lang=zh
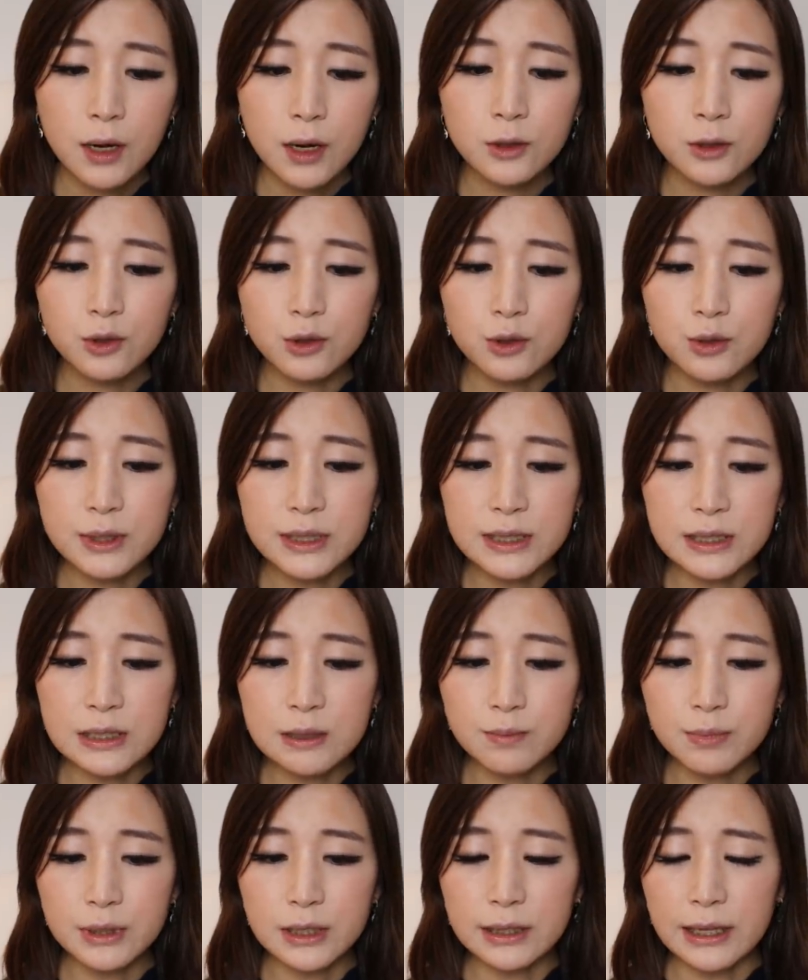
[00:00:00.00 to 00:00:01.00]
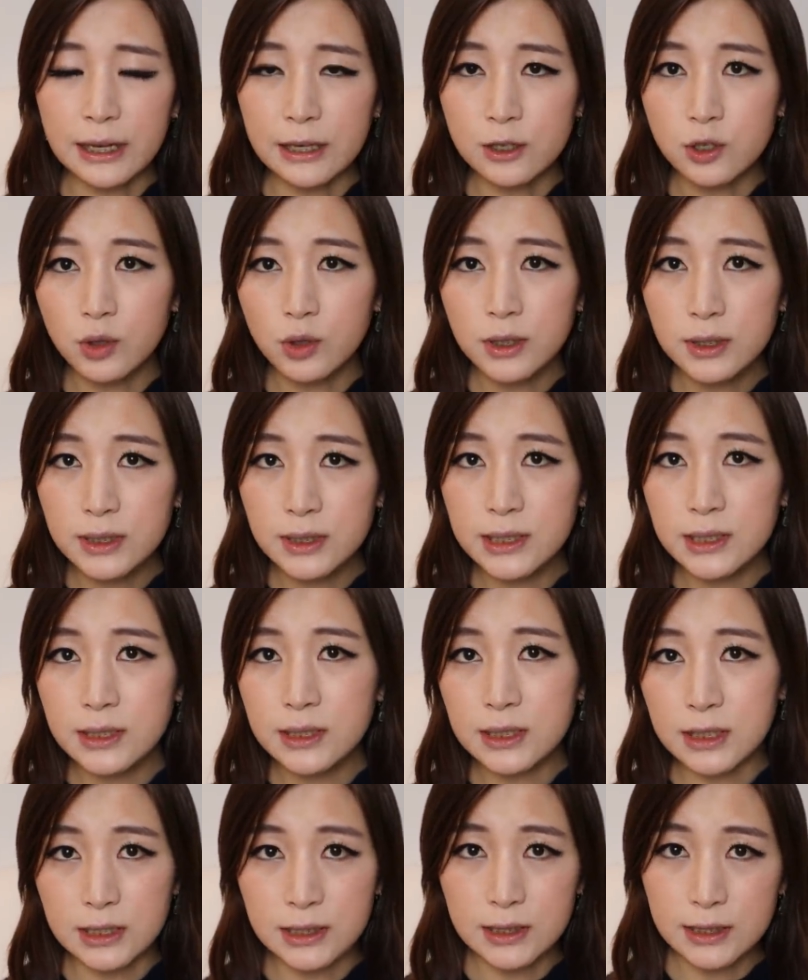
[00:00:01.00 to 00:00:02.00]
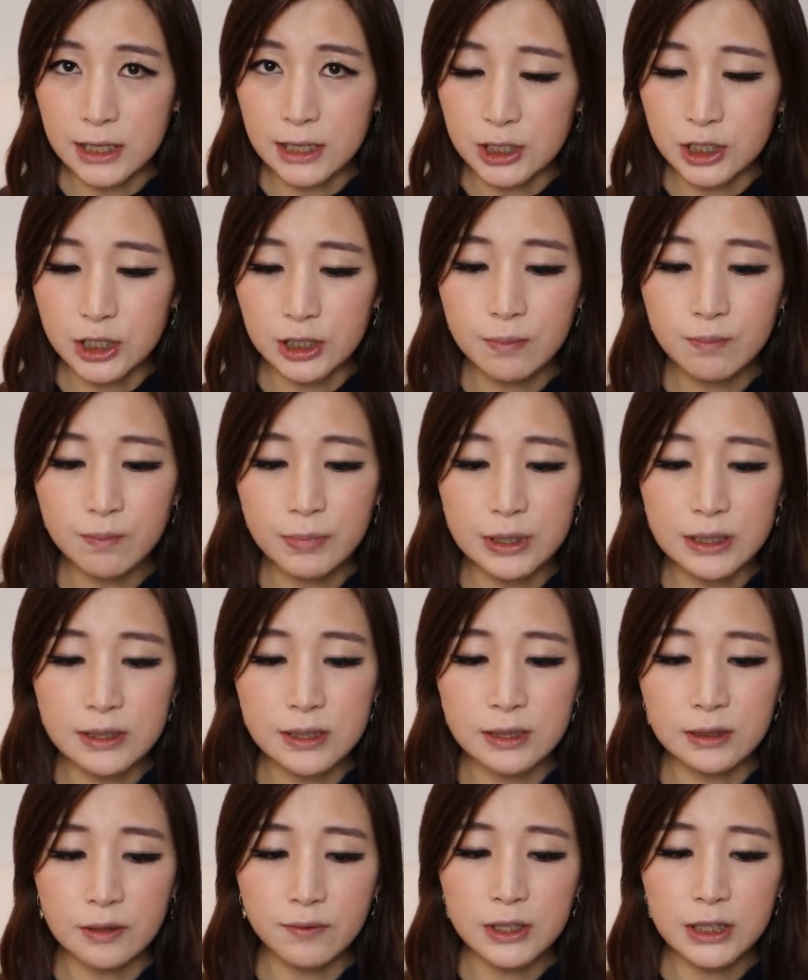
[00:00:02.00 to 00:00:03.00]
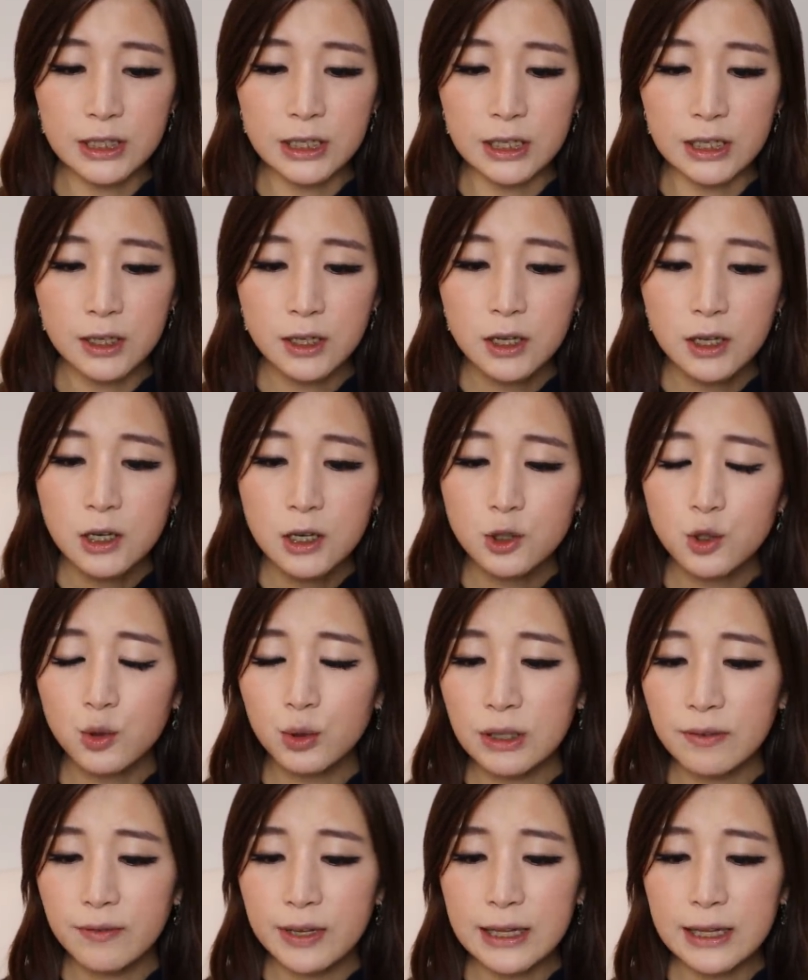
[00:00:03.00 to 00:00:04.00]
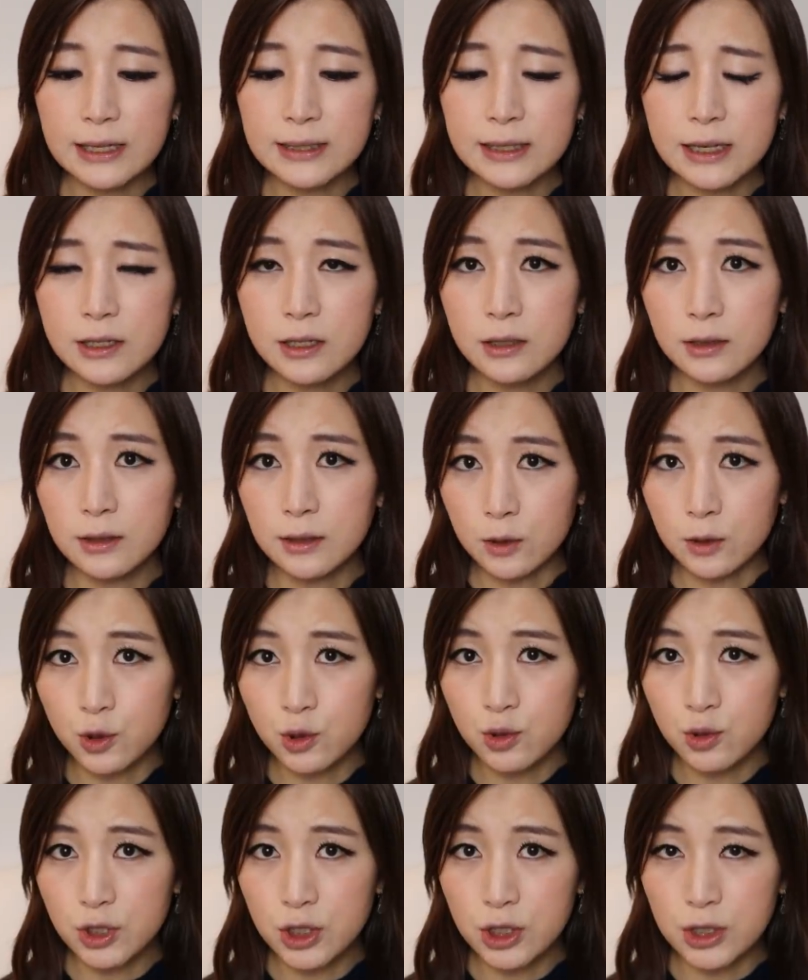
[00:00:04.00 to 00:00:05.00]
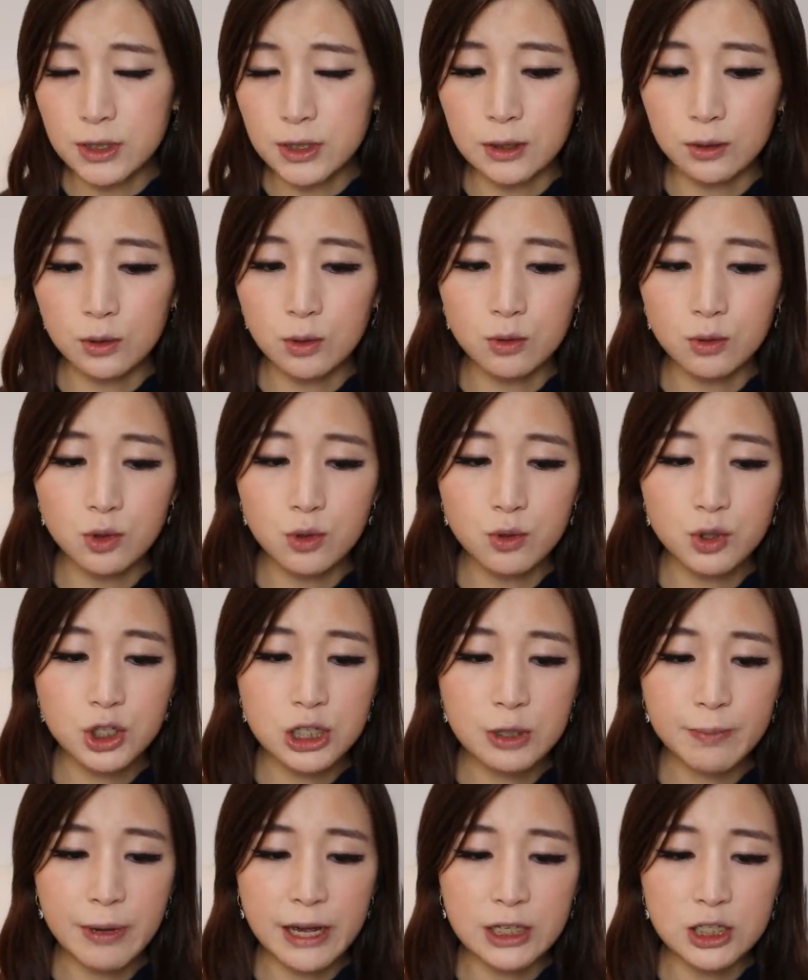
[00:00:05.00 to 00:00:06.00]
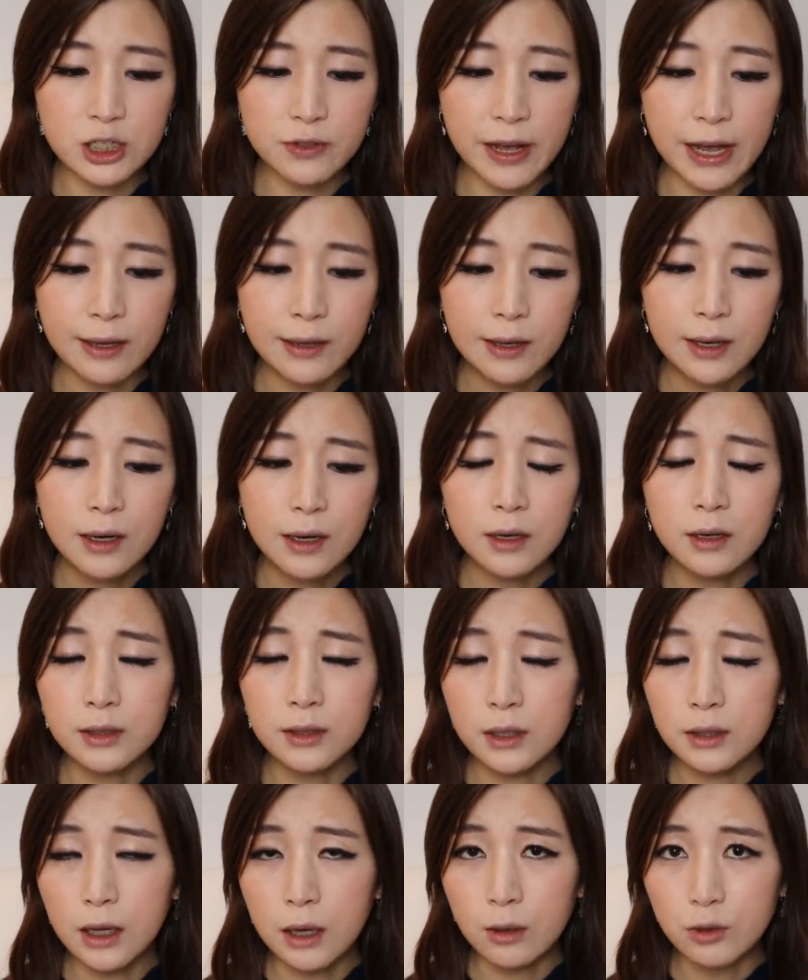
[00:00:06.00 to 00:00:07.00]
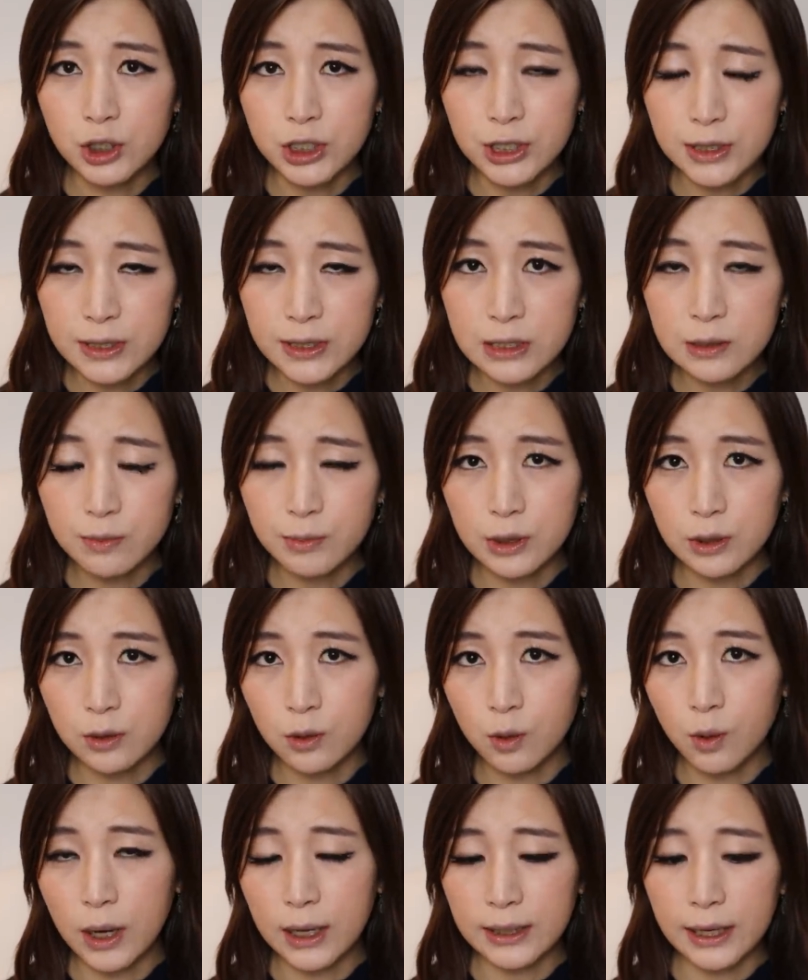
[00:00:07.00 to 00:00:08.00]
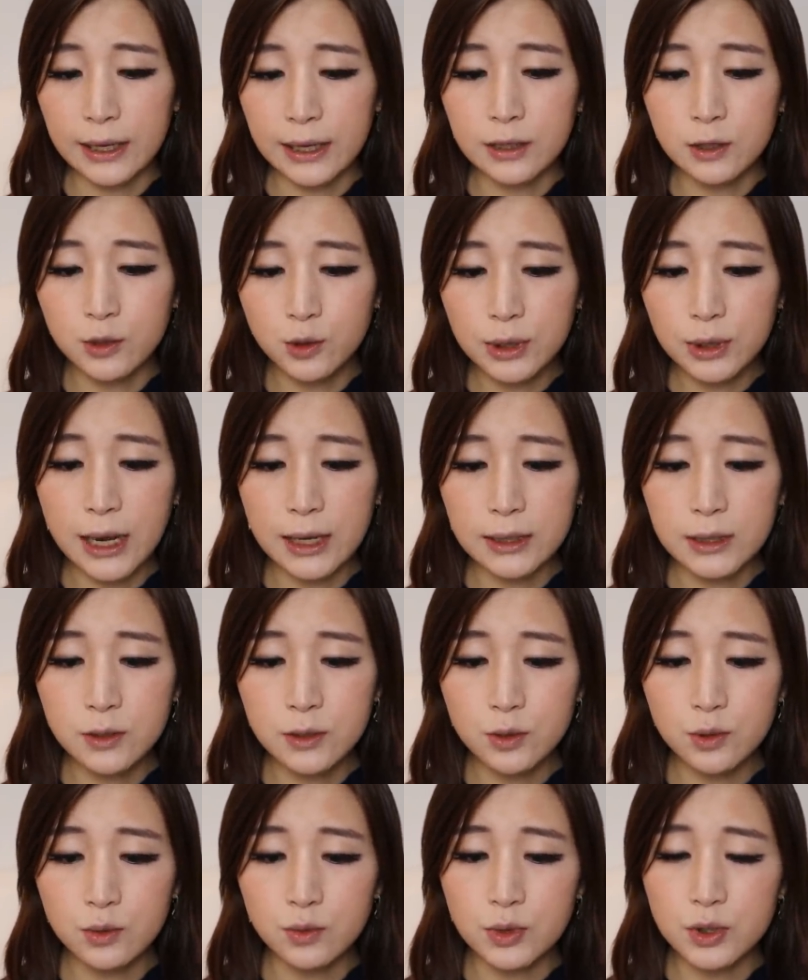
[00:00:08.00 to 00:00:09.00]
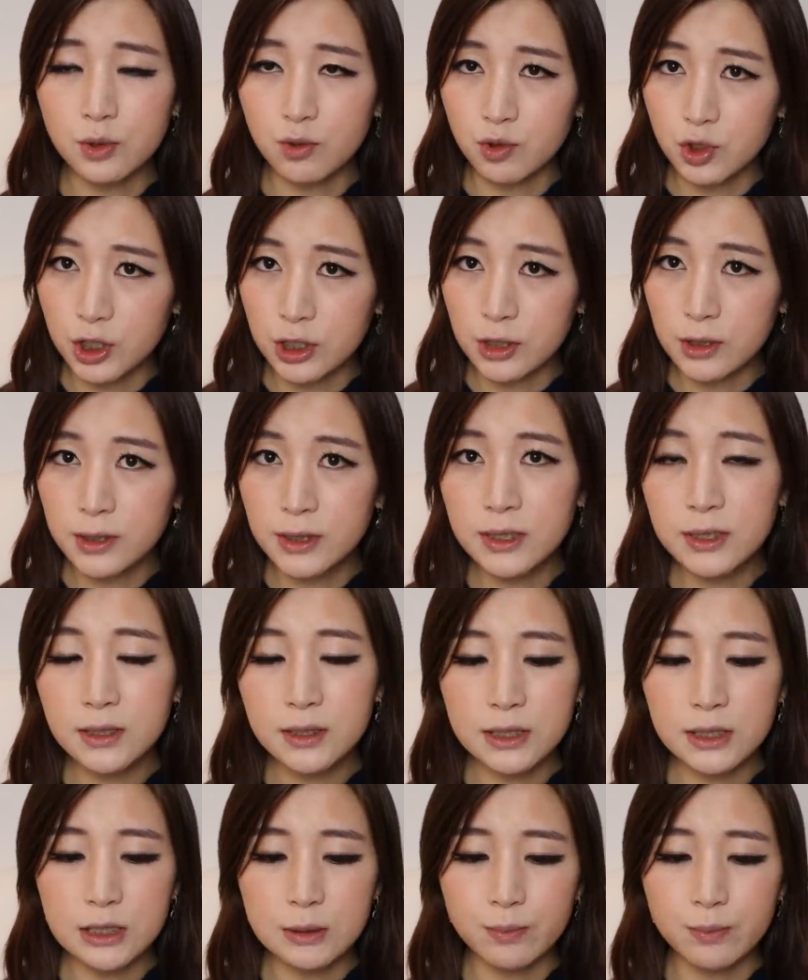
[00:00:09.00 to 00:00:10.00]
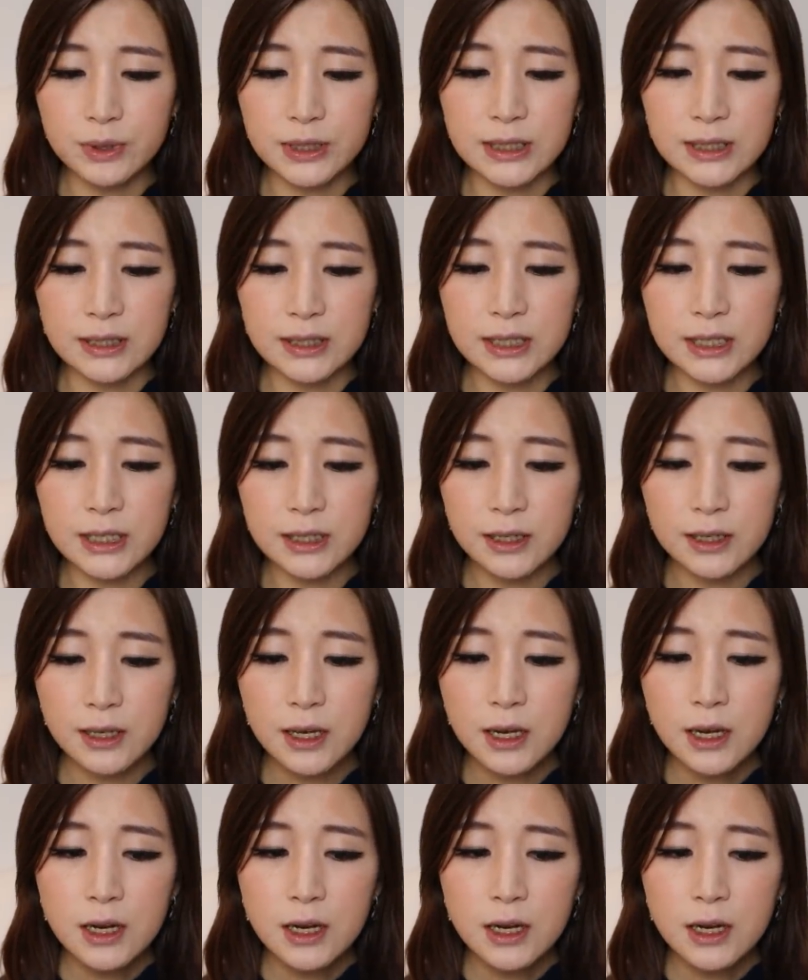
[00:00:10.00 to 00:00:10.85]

而对于习近平来说，经济才是根本性的问题。除了未来在任何军事行动中失败之外，可能导致习近平垮台的最大因素就是经济不景气。